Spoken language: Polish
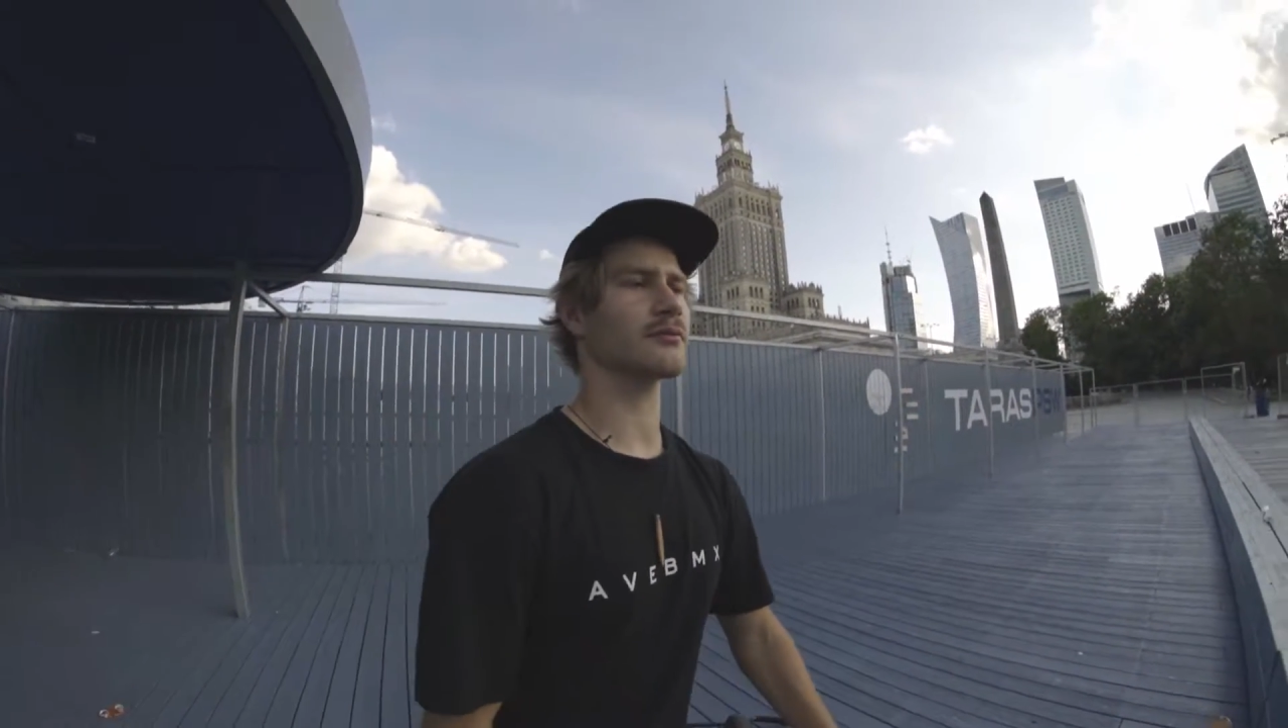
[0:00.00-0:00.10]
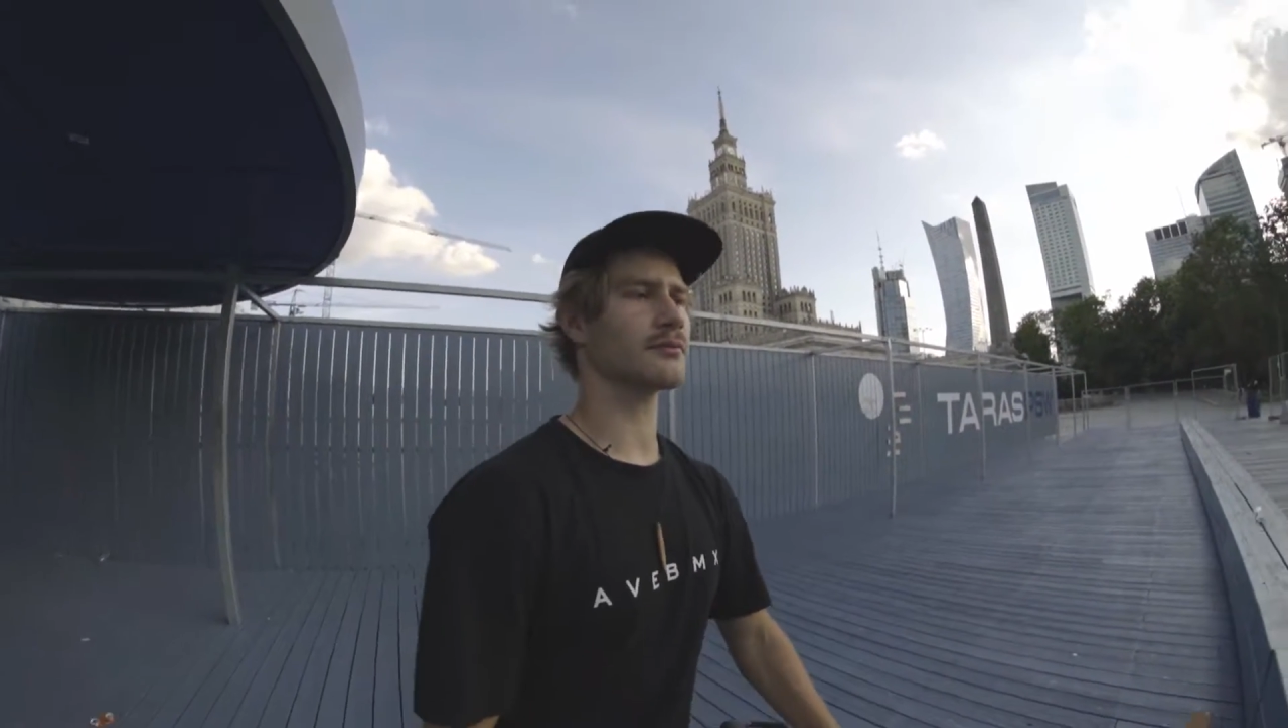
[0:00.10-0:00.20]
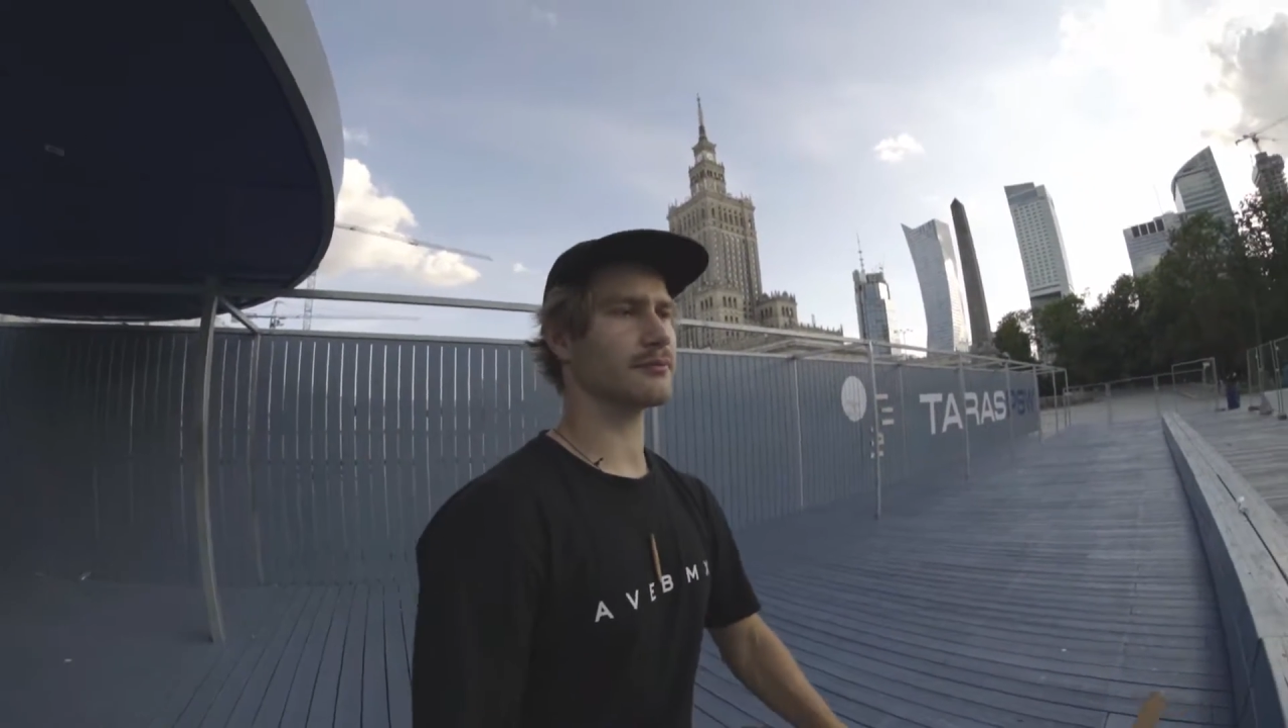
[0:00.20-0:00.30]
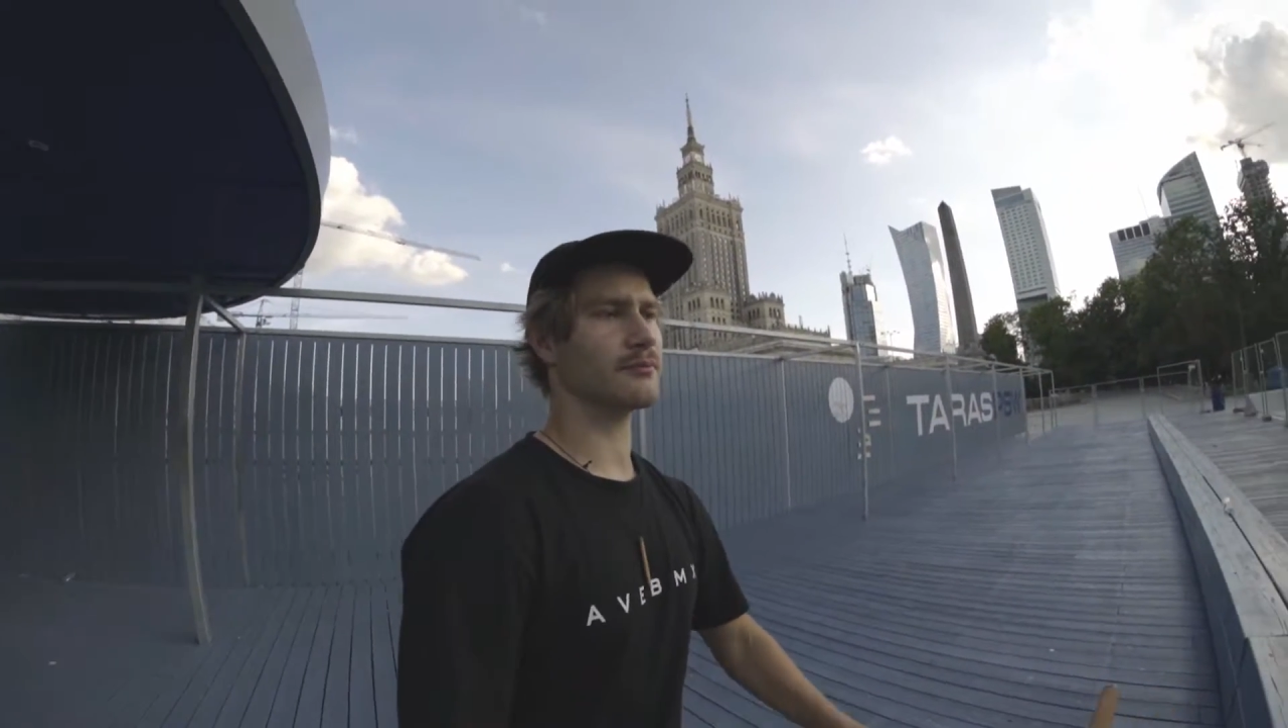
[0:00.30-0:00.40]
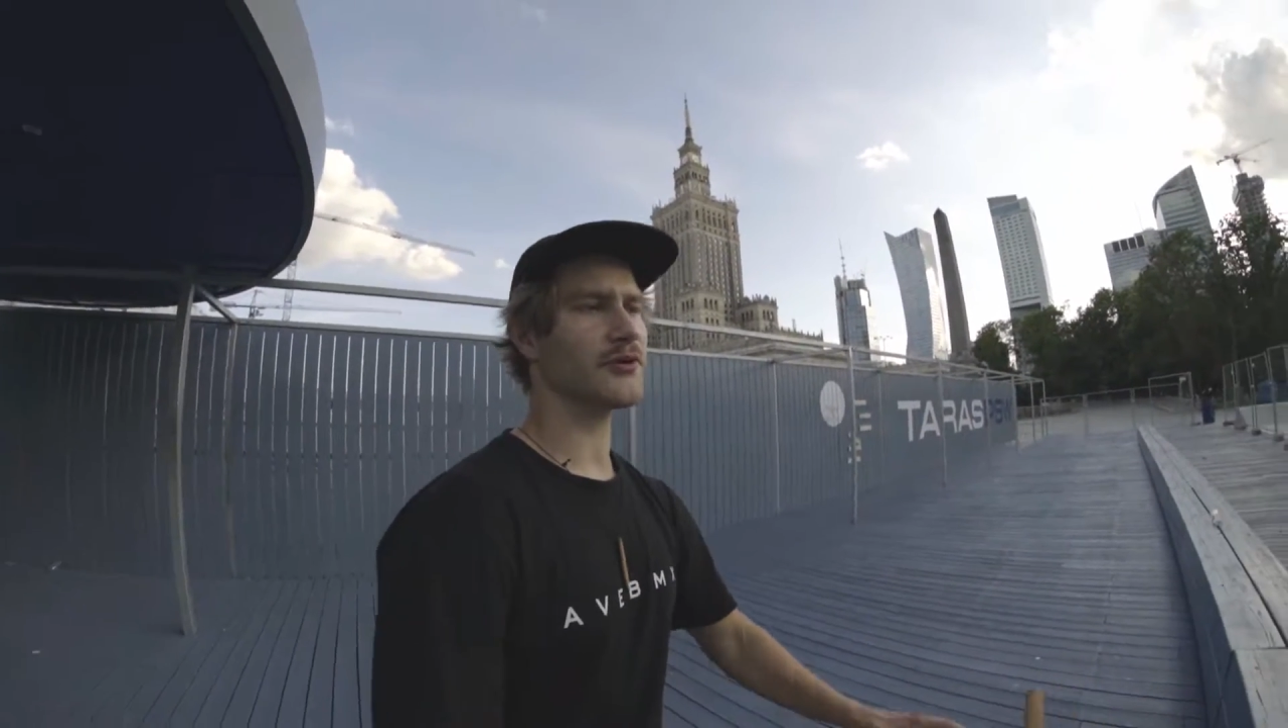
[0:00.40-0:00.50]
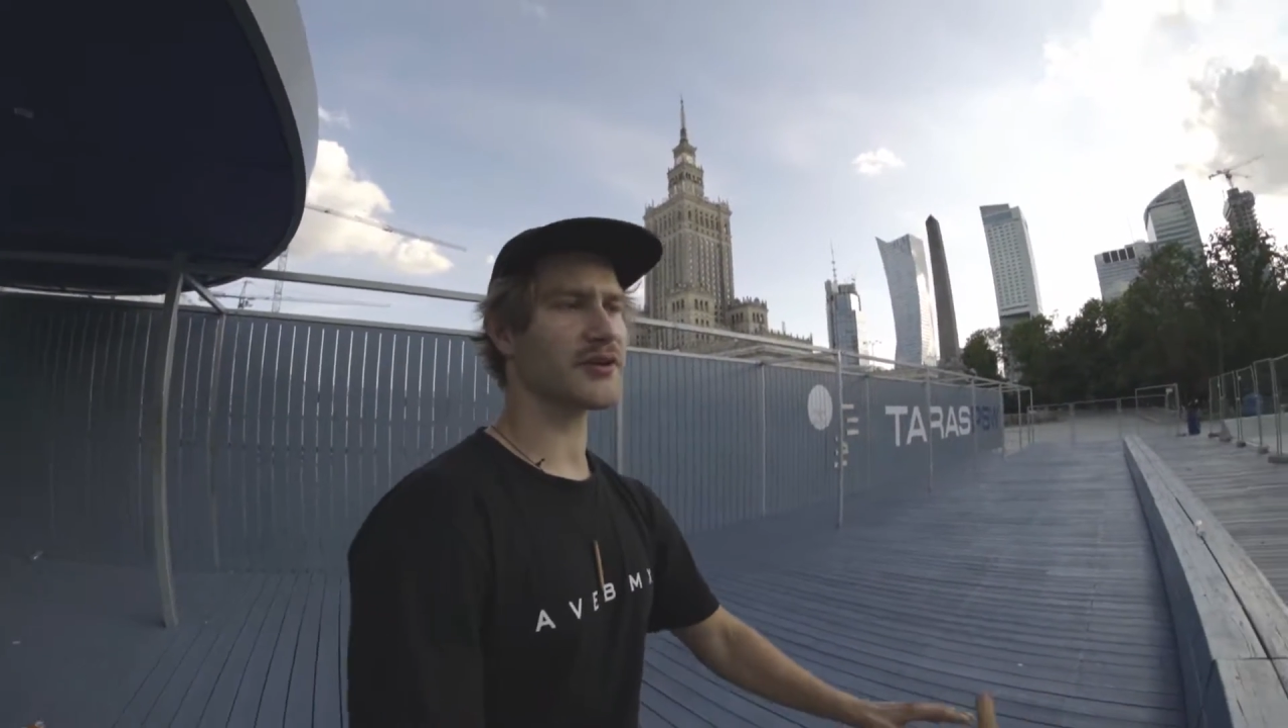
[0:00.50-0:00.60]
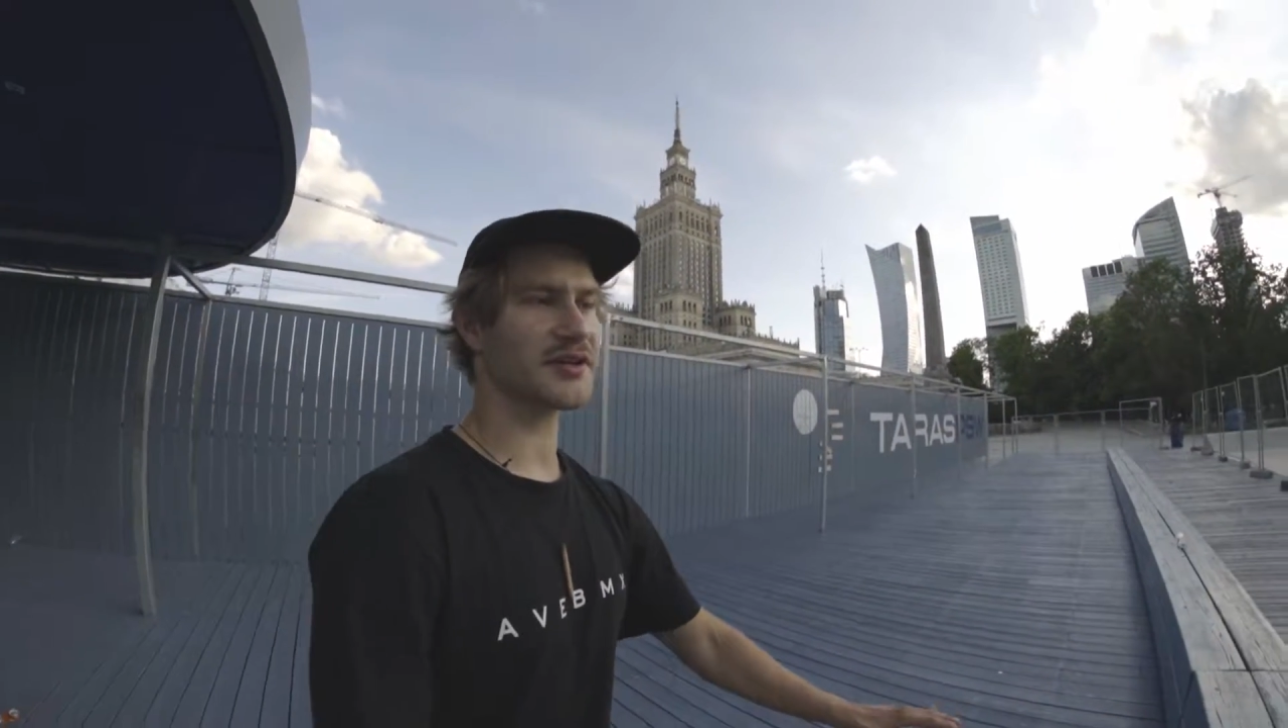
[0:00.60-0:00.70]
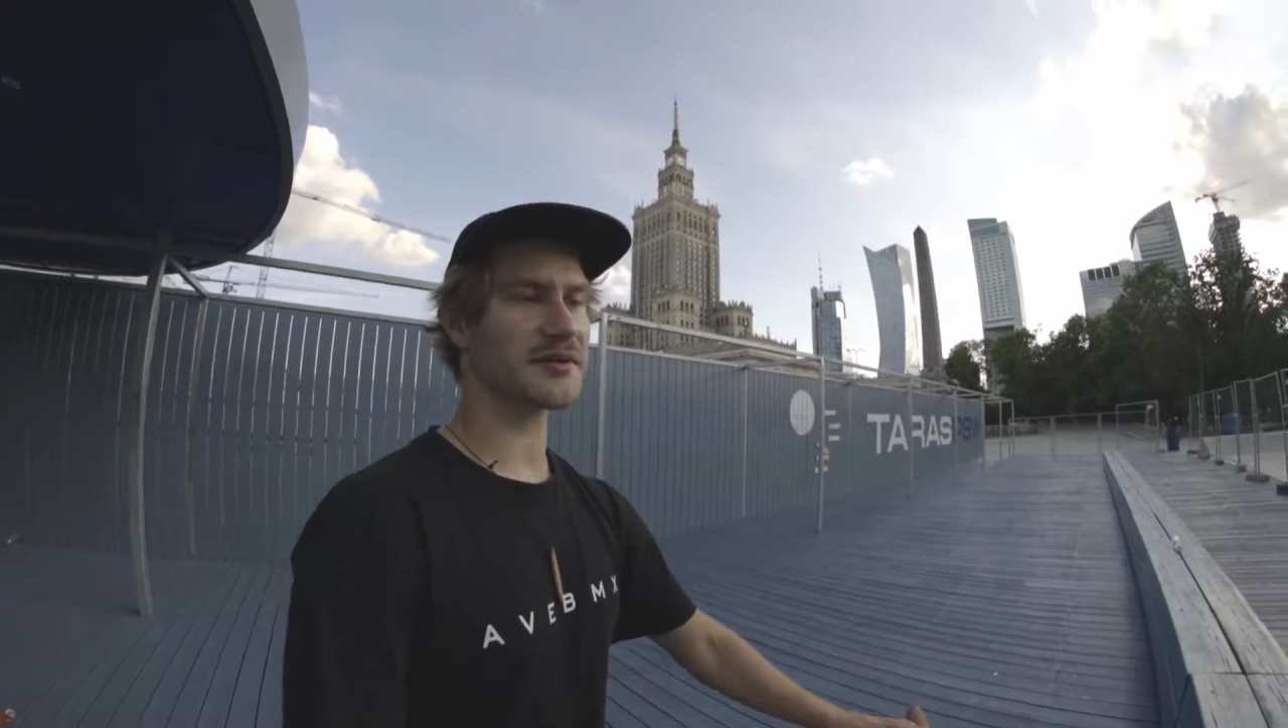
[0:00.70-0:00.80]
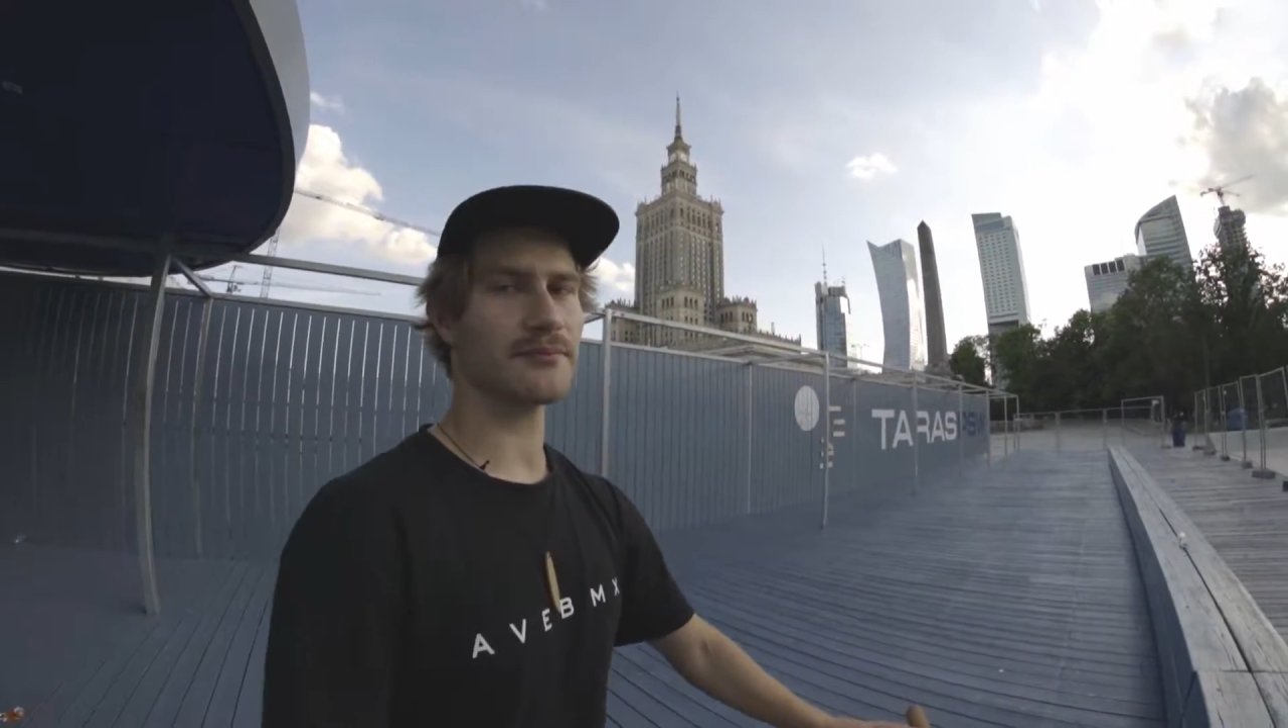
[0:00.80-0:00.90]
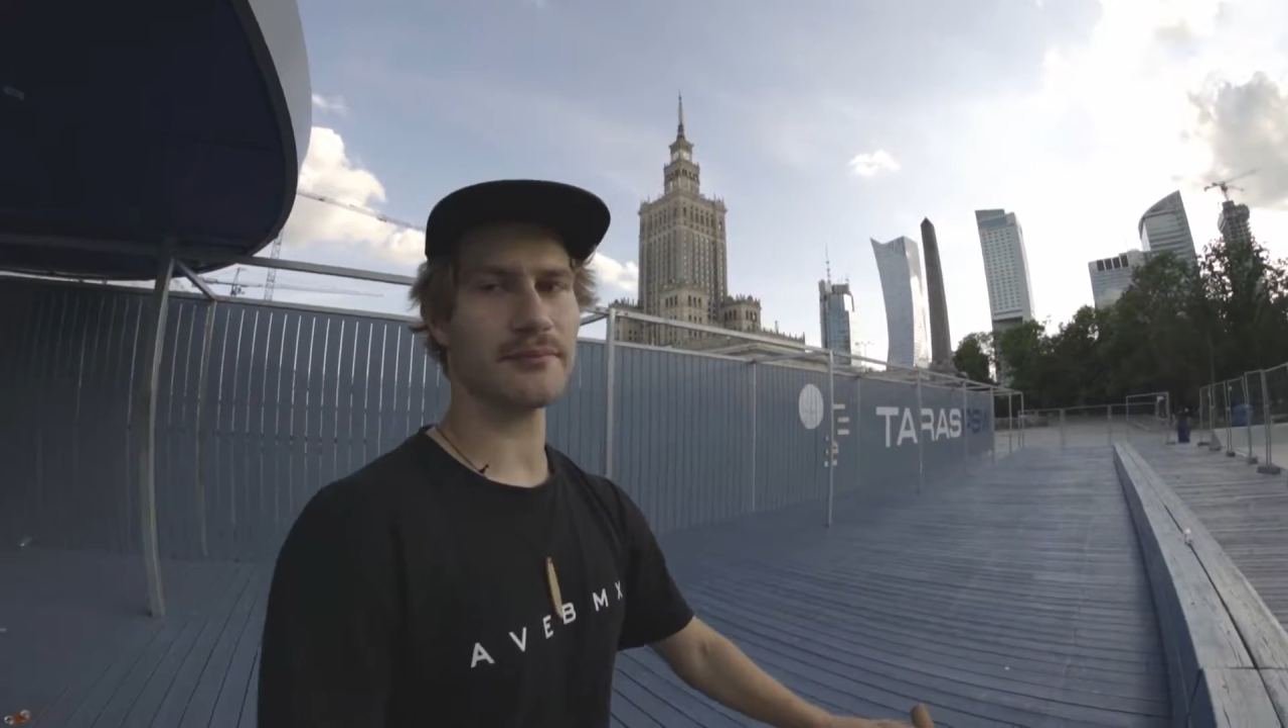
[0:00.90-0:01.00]
Tak murki
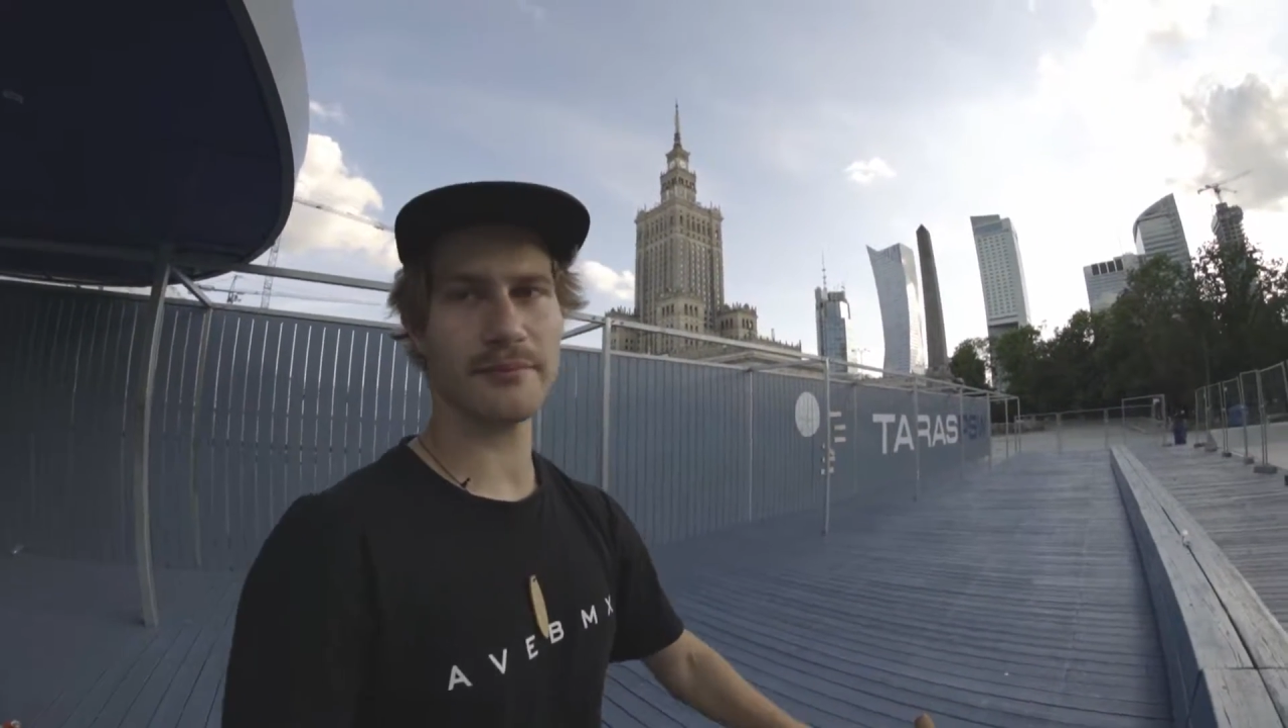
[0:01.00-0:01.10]
tak w, cen się...